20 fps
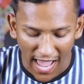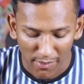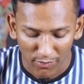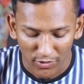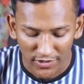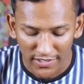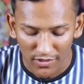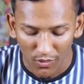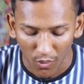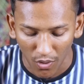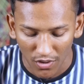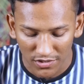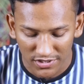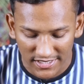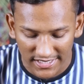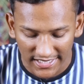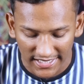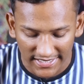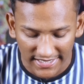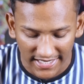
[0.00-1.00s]
এমনকি
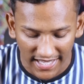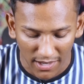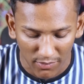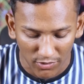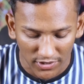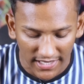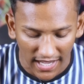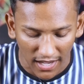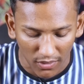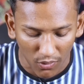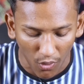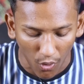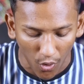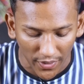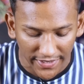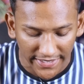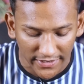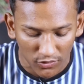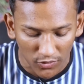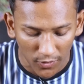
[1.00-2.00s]
অস্ট্রেলিয়া এমনকি আরও
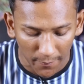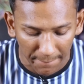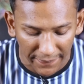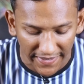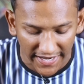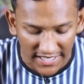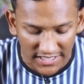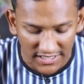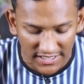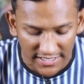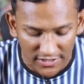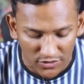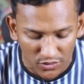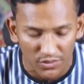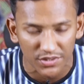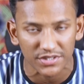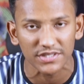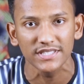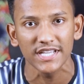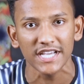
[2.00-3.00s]
অনেকগুলো বেশ কিছু
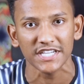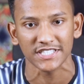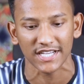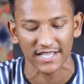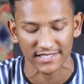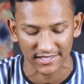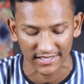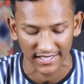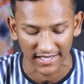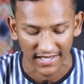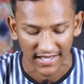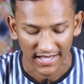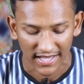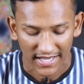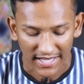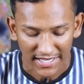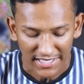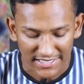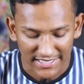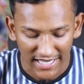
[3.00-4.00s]
দেশ আছে
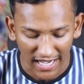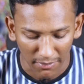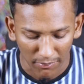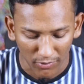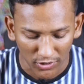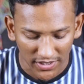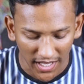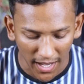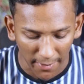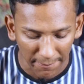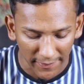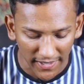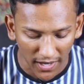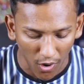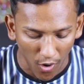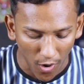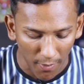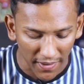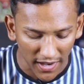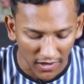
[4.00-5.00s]
যার মধ্যে আপনারা
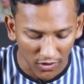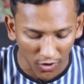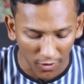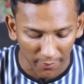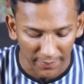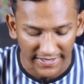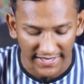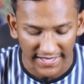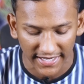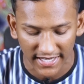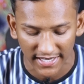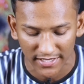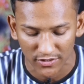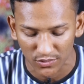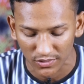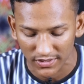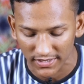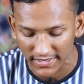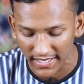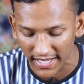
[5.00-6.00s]
অবাক হবেন এখানে
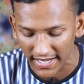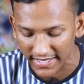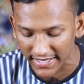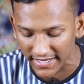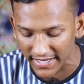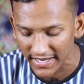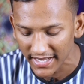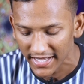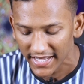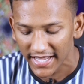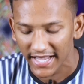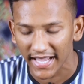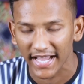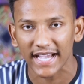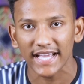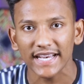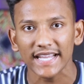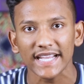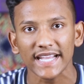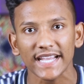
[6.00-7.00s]
যদি দেখেন
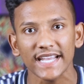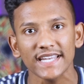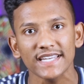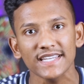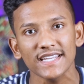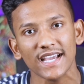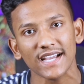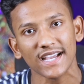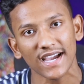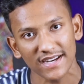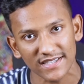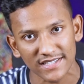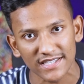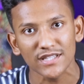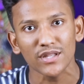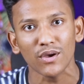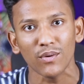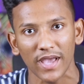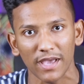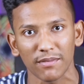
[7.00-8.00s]
এখানে ইন্ডিয়া
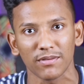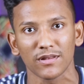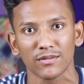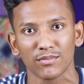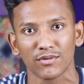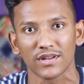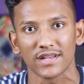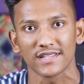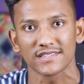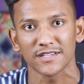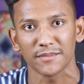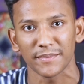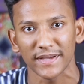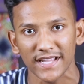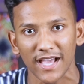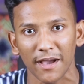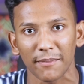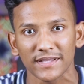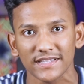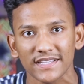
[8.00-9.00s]
কান্ট্রিটাও অ্যাভেলেবল আছে
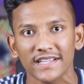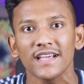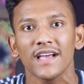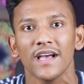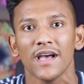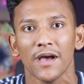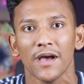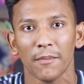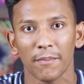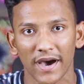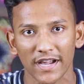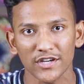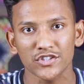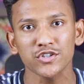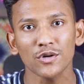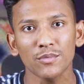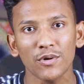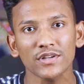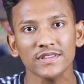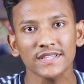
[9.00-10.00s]
মানে আমাদের
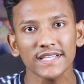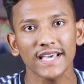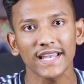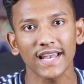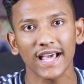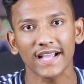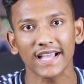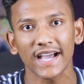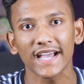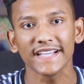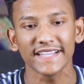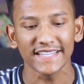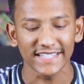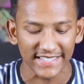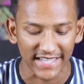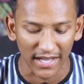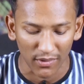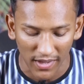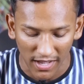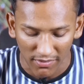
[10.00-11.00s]
পার্শ্ববর্তী এলাকা
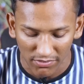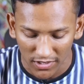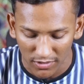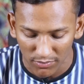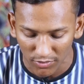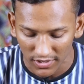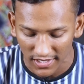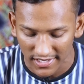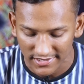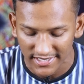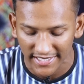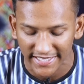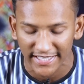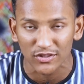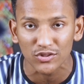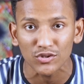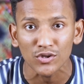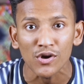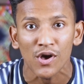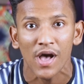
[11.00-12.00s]
ইন্ডিয়াও অ্যাভেলেবল আছে
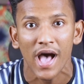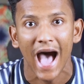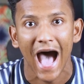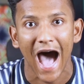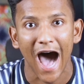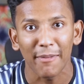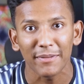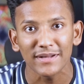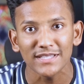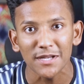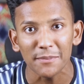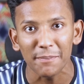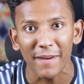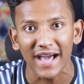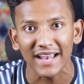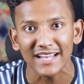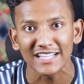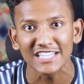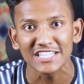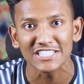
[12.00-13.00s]
কিন্তু আমাদের
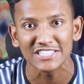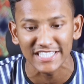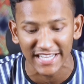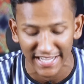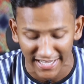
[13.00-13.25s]
বাংলাদেশ